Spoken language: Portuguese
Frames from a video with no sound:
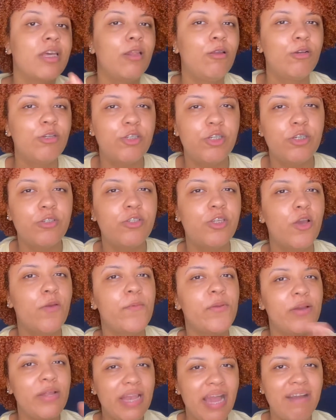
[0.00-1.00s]
elogios,
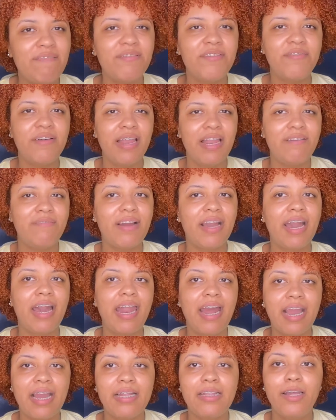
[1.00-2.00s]
eu me olhava e falava,
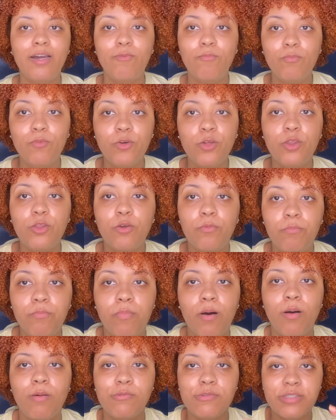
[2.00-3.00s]
caraca, deu muito
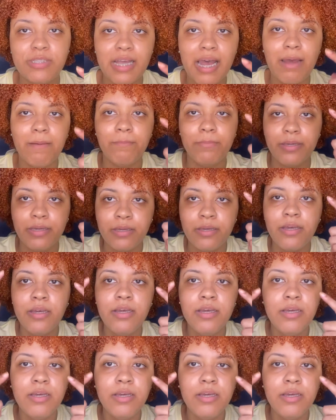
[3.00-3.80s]
bom, sabe?